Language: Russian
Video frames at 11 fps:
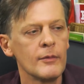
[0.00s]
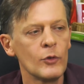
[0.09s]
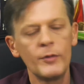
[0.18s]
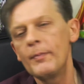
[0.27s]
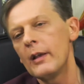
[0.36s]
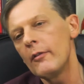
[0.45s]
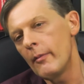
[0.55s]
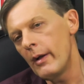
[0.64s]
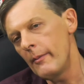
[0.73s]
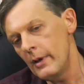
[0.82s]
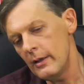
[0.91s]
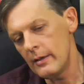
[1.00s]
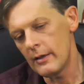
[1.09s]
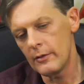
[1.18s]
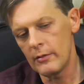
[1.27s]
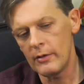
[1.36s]
То есть первый момент,
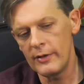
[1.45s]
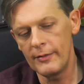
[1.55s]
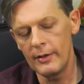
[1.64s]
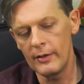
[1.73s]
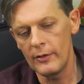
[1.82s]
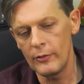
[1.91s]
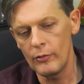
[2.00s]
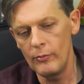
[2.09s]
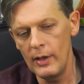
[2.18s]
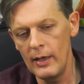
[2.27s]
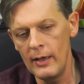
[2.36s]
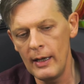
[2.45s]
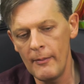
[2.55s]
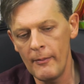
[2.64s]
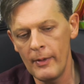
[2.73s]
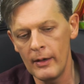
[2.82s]
который связан с
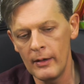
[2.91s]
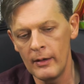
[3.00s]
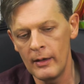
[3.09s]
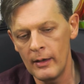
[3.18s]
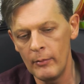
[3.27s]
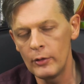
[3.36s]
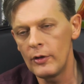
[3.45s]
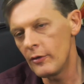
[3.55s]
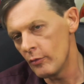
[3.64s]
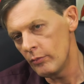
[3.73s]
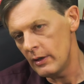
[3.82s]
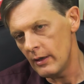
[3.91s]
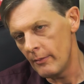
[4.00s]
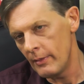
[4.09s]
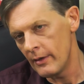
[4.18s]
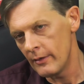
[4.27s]
умением а, работать с
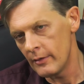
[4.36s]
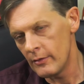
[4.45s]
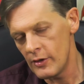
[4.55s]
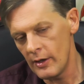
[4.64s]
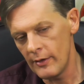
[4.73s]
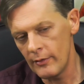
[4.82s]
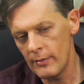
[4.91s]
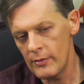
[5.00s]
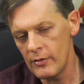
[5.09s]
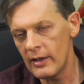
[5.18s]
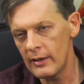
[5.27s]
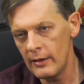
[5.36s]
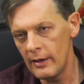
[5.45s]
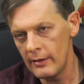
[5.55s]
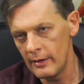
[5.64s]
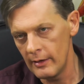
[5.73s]
убытками, заключается в том, что никогда
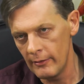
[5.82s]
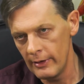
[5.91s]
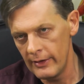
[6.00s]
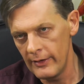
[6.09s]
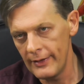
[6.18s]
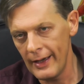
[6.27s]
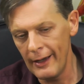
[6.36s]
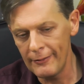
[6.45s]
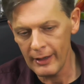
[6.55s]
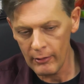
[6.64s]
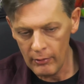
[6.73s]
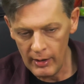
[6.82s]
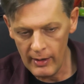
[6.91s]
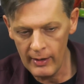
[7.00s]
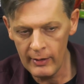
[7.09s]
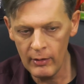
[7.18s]
не отыгрывайтесь. А
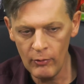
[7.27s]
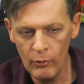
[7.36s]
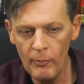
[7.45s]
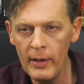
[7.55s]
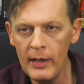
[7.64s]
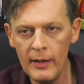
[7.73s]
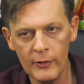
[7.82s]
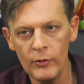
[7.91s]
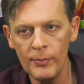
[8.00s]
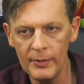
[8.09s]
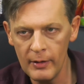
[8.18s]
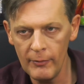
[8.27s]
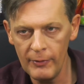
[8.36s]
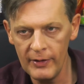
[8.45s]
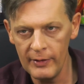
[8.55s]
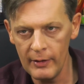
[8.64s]
второй – это умение, собственно,
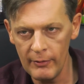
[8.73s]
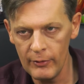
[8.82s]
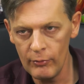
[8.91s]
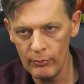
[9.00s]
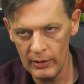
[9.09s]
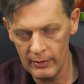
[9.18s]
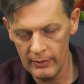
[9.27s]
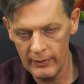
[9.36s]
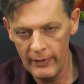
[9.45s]
фиксировать убыток.